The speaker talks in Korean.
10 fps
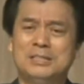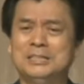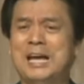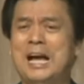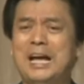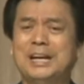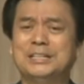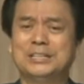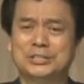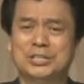
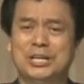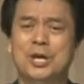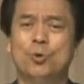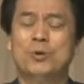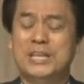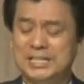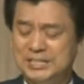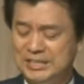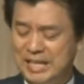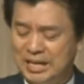하는 것이 우리의
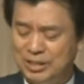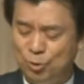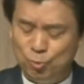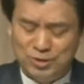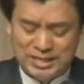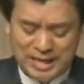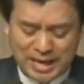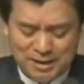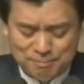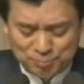신앙이요
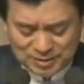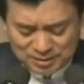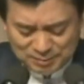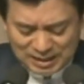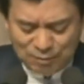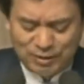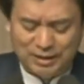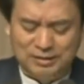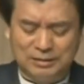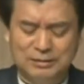우리의 믿음이라고
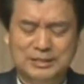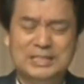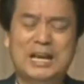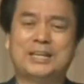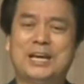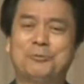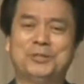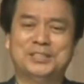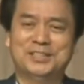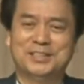하는 것을
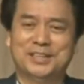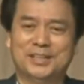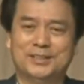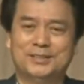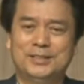이야기하고 있는 거예요.